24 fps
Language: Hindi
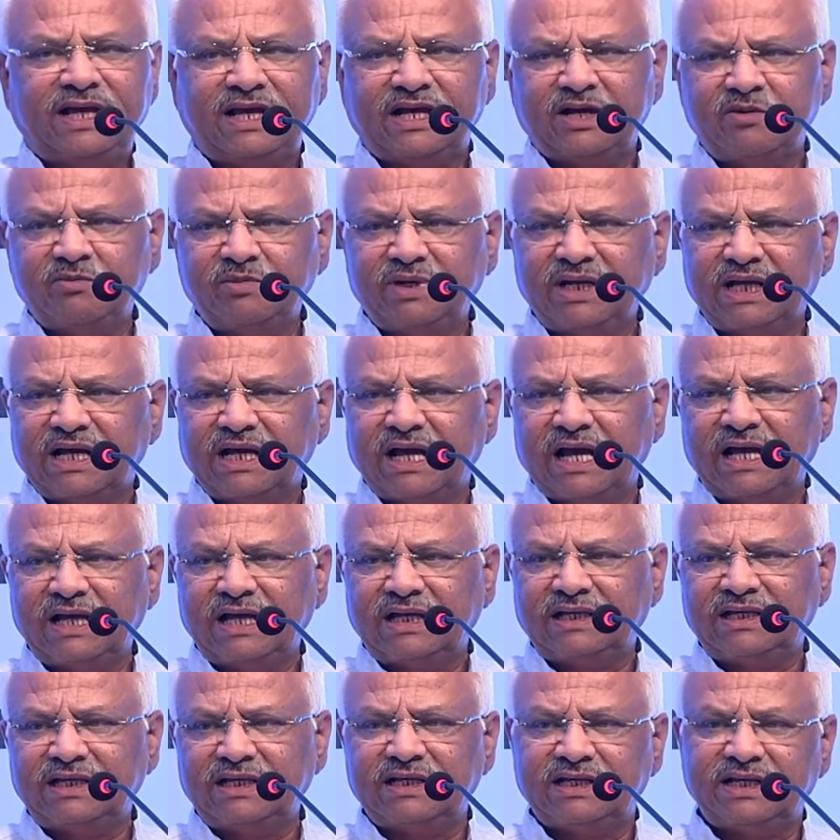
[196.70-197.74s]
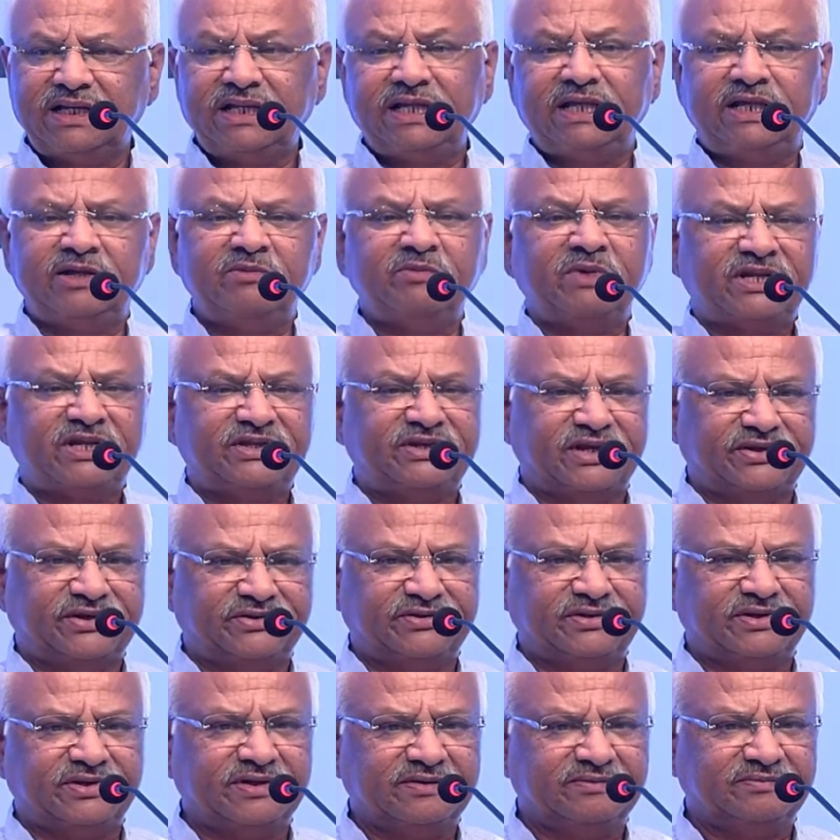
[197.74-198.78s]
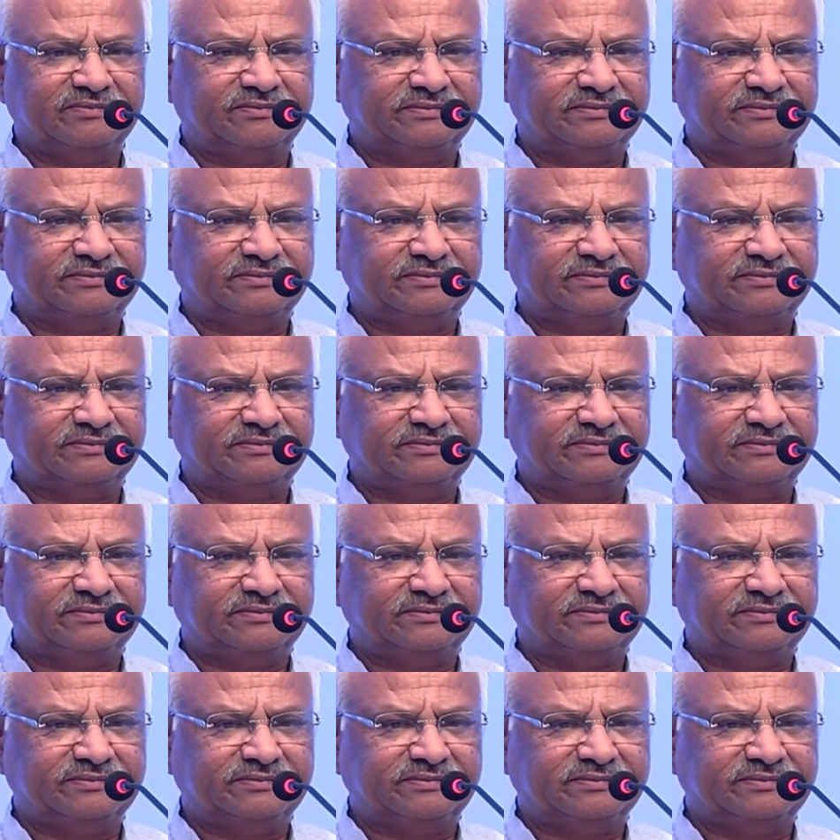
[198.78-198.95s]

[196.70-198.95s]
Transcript: एक हमने कहा है कि री इमरजेंस